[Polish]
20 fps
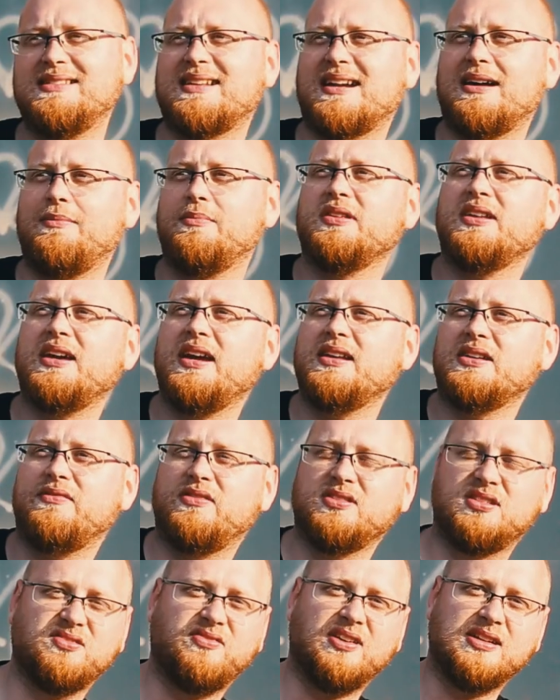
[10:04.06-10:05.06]
litra mniej,
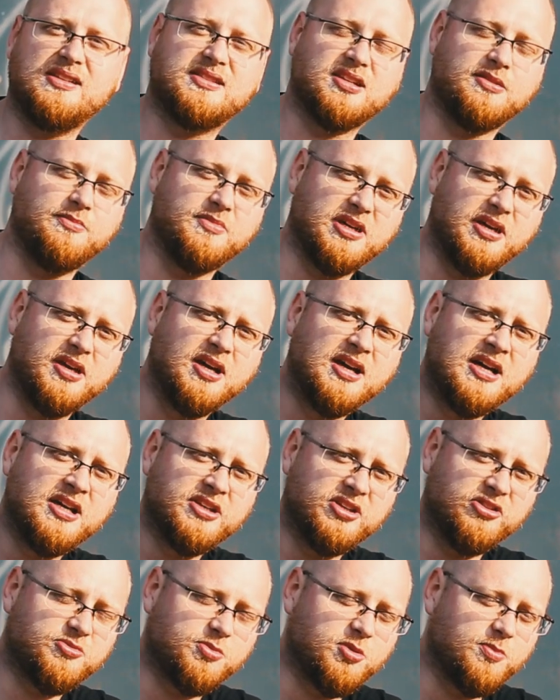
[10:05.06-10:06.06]
nawet 2 litry mniej
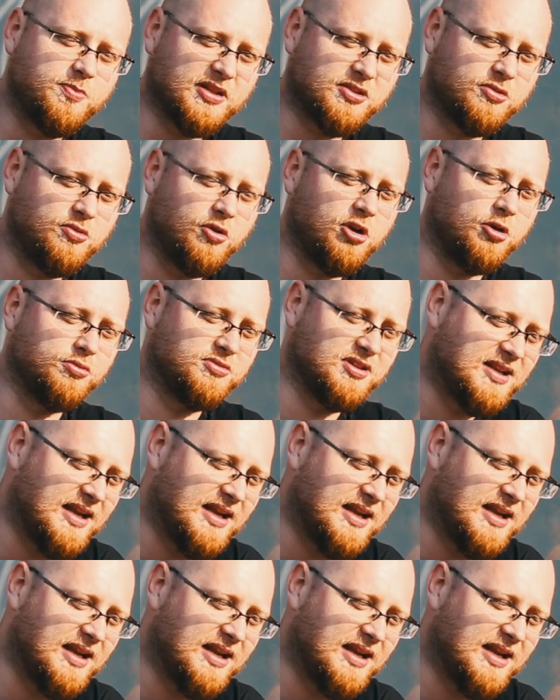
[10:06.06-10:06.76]
niż w przypadku Road